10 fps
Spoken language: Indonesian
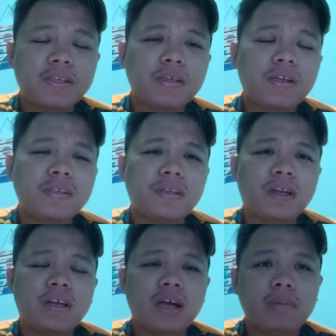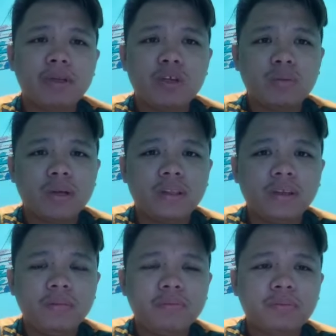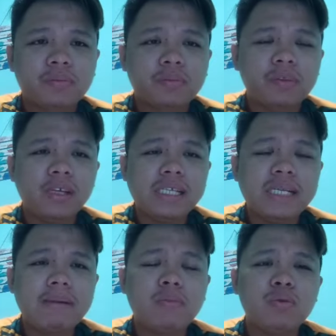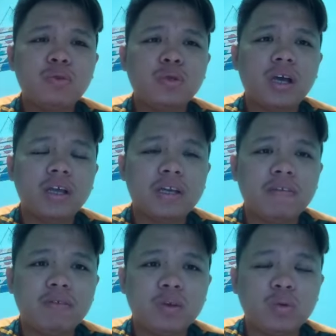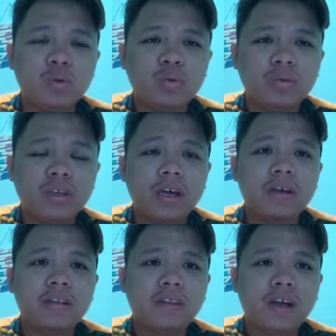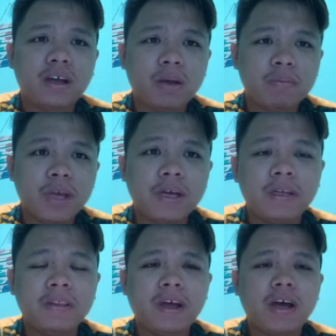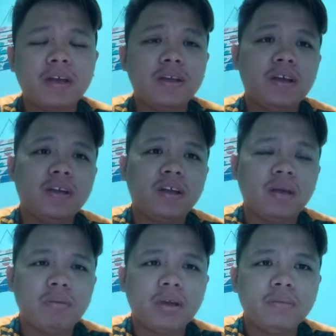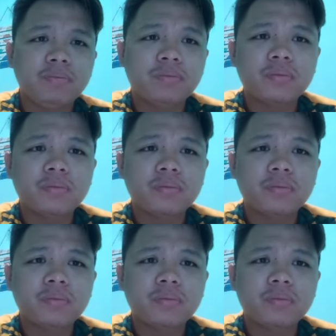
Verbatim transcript: Nah, saudara-saudara yang amat dihormati, siapapun juga individu yang ditangkap, yang ditahan, yang direman,